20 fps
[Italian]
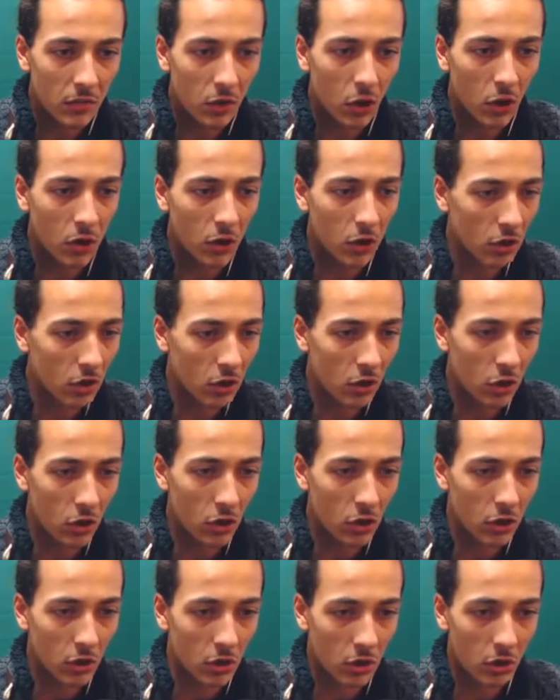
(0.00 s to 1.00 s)
No,
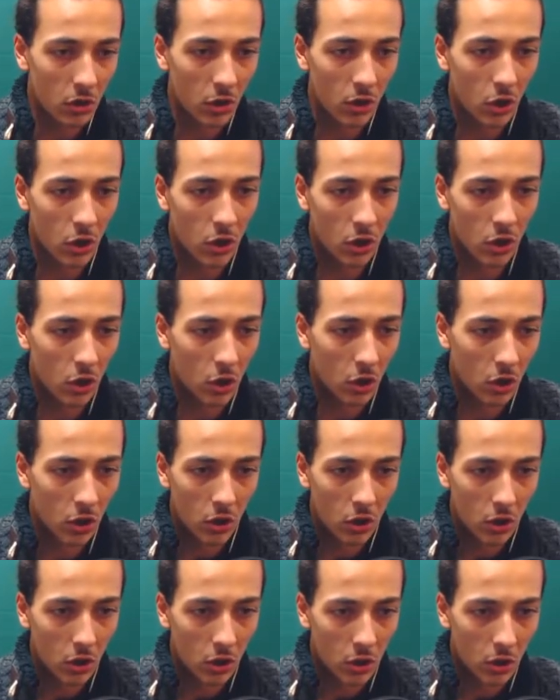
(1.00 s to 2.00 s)
no, no.
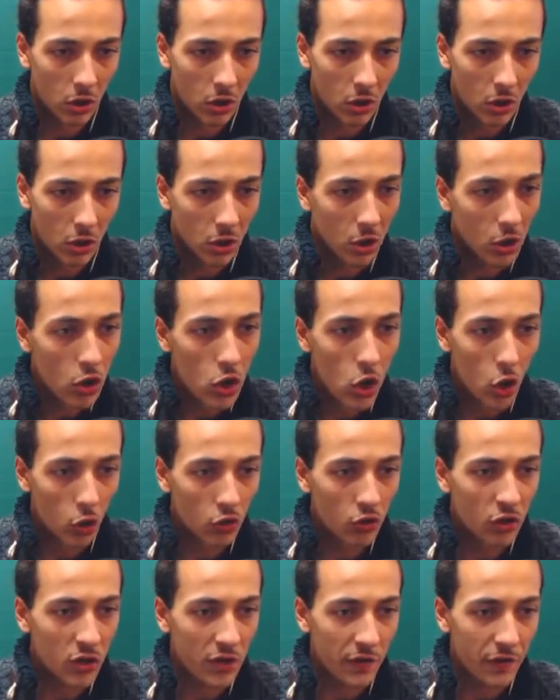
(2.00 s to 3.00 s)

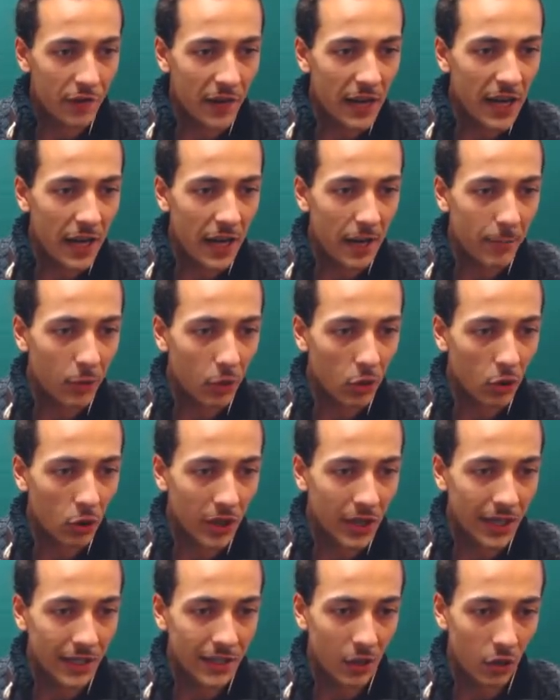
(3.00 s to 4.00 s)
Non si fa,
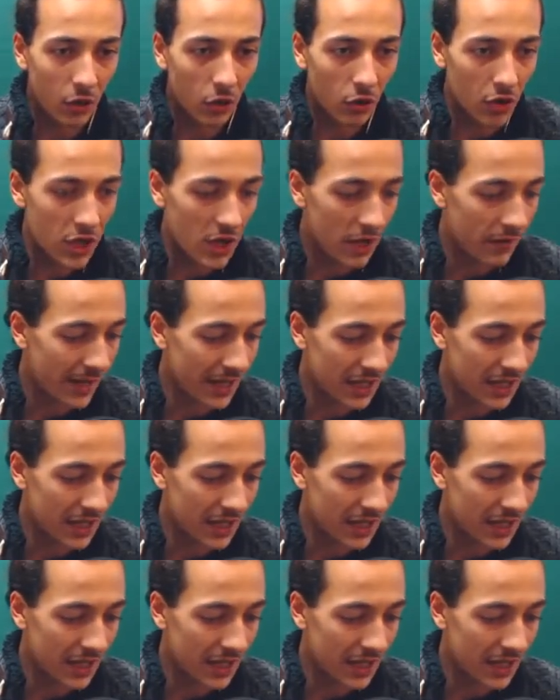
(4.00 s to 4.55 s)
porca troia